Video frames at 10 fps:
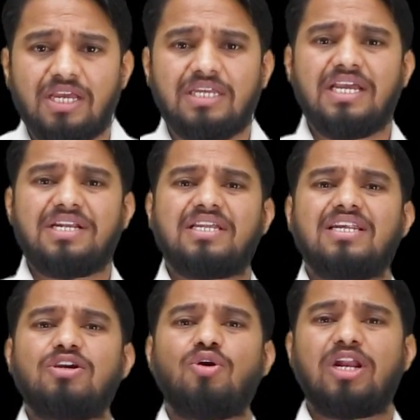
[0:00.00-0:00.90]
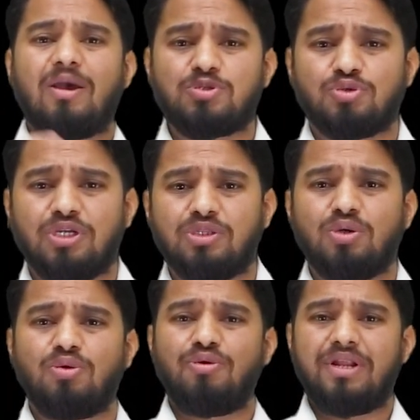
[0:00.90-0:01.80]
ये टनल कोलेप्स हुई
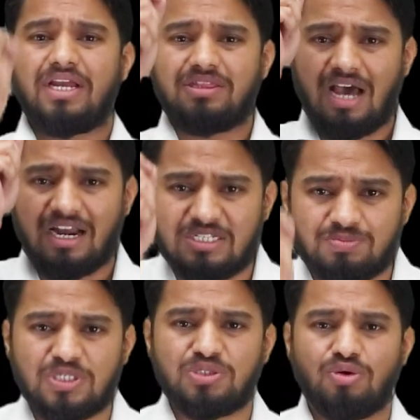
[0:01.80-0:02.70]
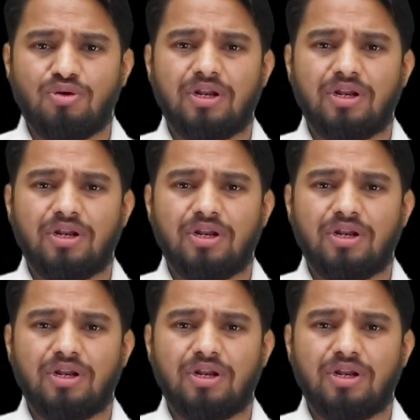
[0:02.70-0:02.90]
तो उन 41 मजदूरों